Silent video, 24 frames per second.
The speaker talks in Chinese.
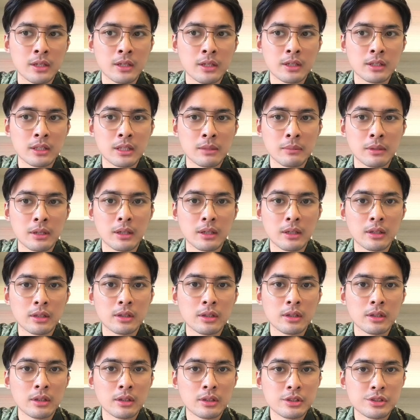那么
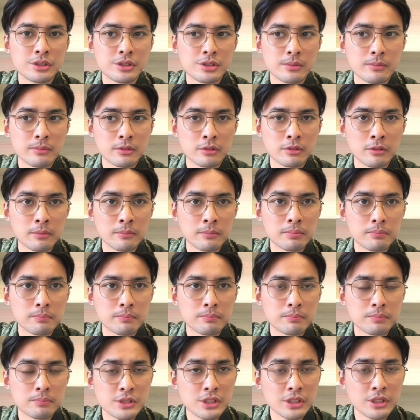从
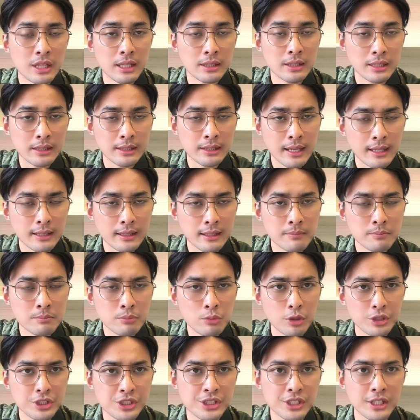七十年代的
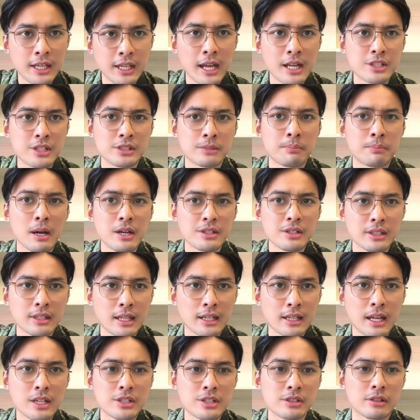末期开始，八十年代
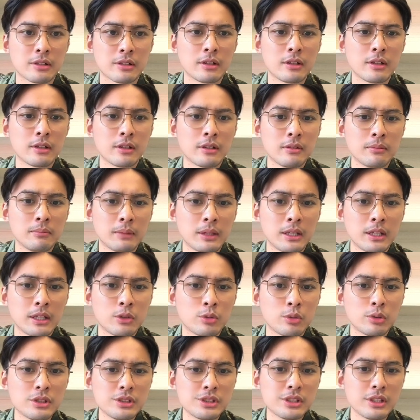开始，美
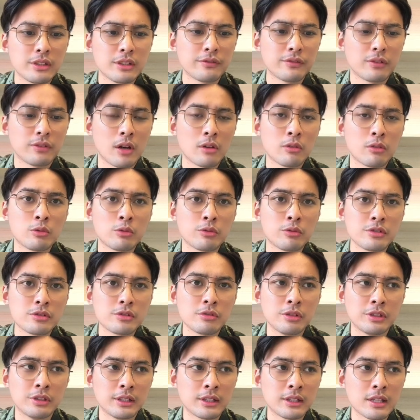国的这些航空公司
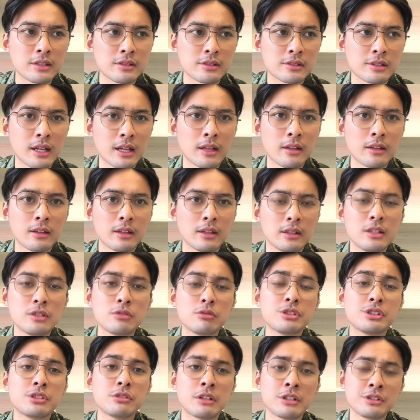就已经开始在那时候
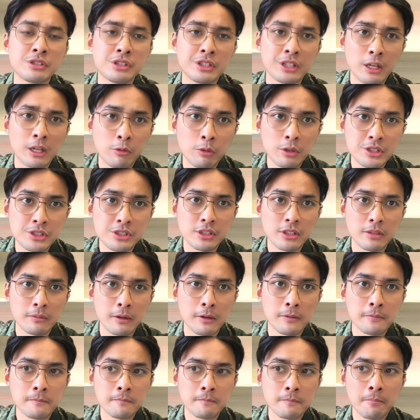计算机也问世了
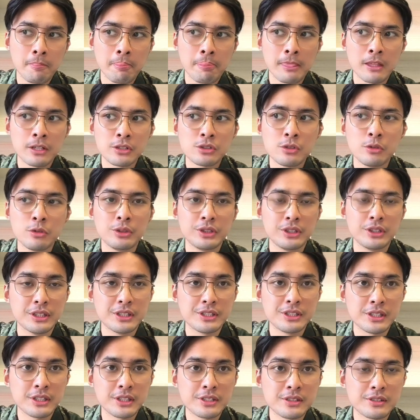嘛，就已
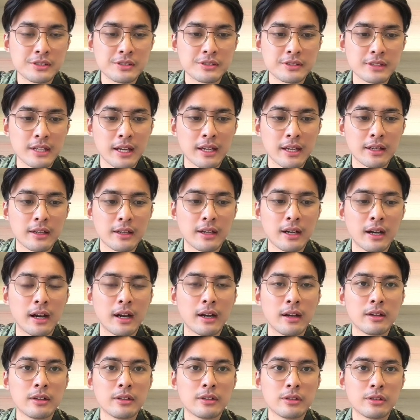经是在啊
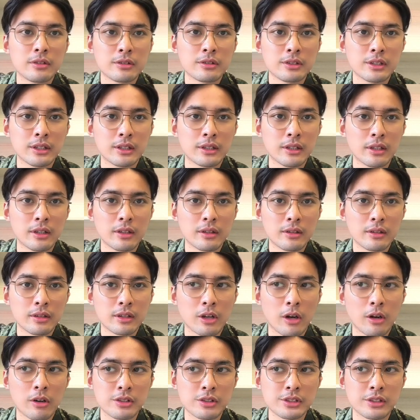这个
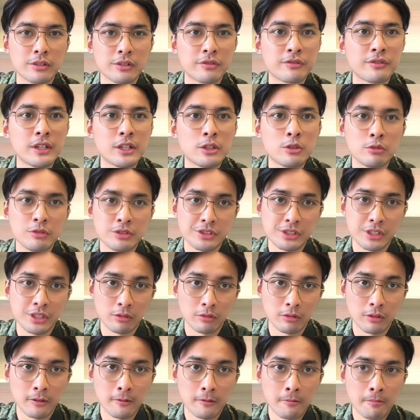搞这个飞控系统了。